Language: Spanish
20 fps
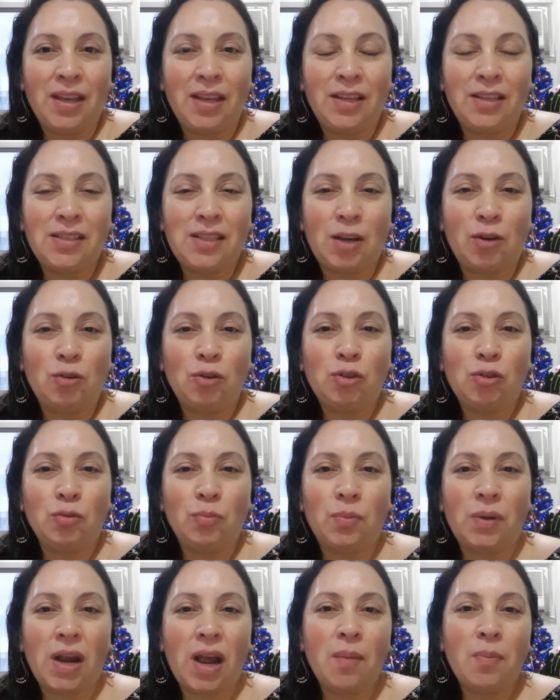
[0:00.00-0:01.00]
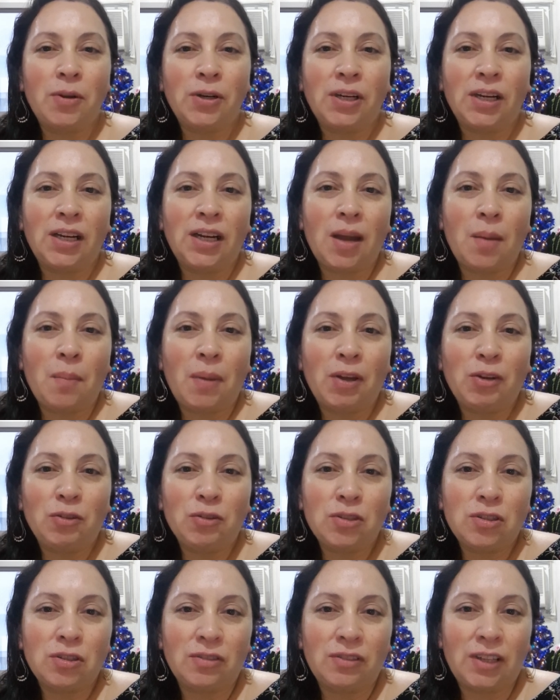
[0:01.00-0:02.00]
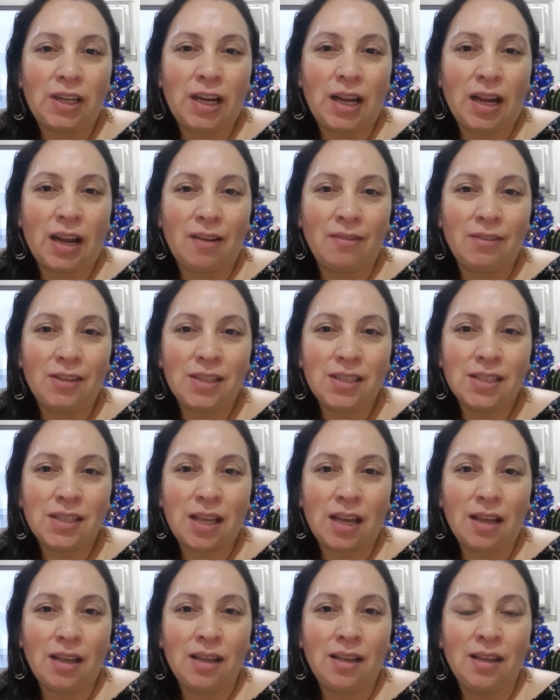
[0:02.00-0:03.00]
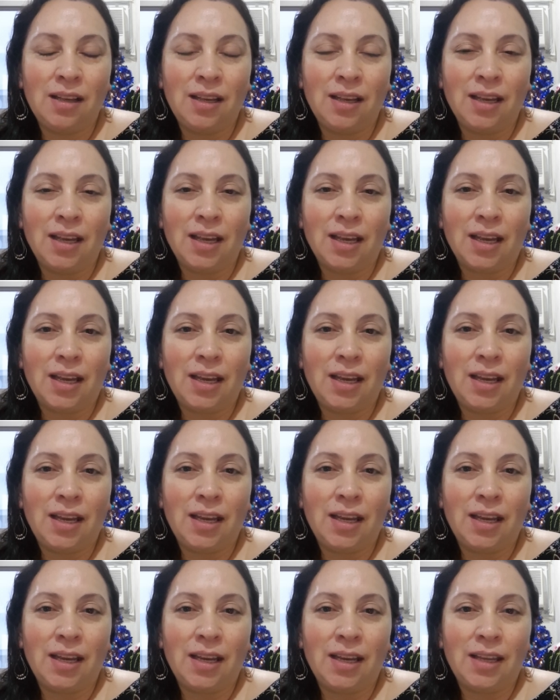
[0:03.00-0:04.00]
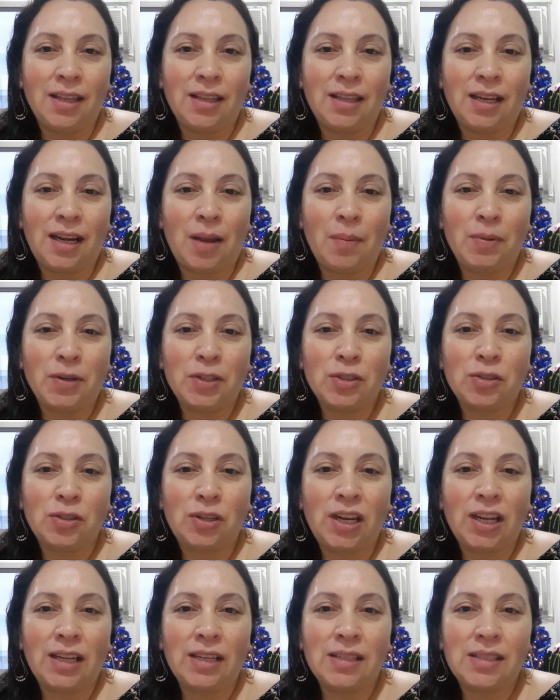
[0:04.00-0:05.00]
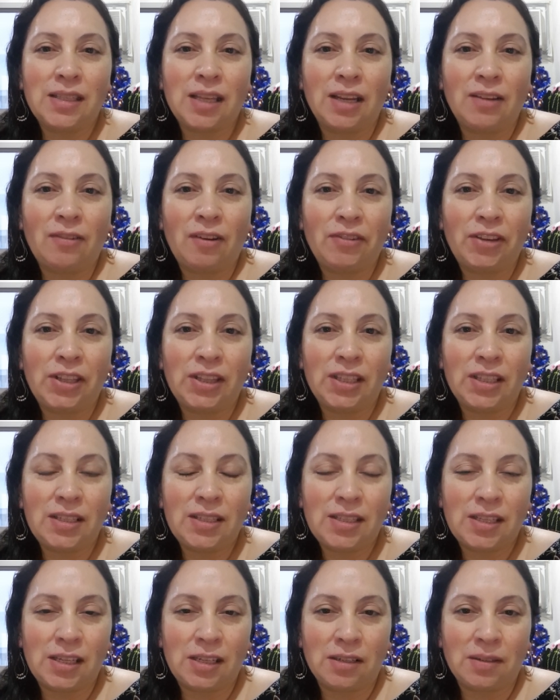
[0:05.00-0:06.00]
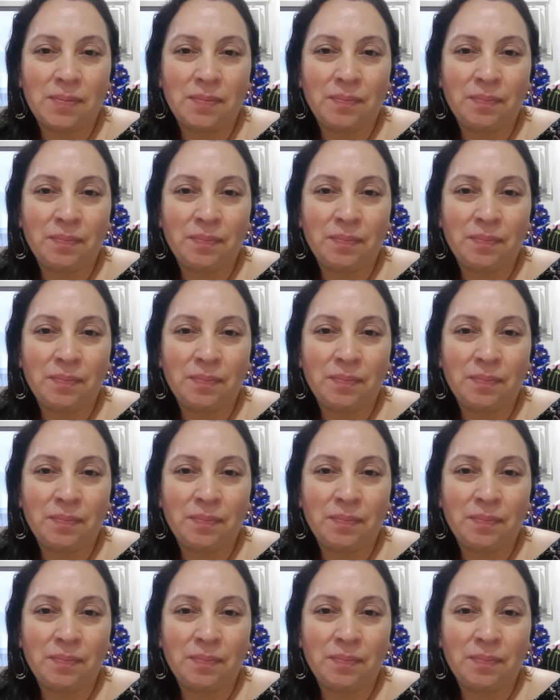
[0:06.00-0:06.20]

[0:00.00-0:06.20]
Y se acostumbraba a poner la mano sobre la cabeza eh, de la persona que se iba a bendecir.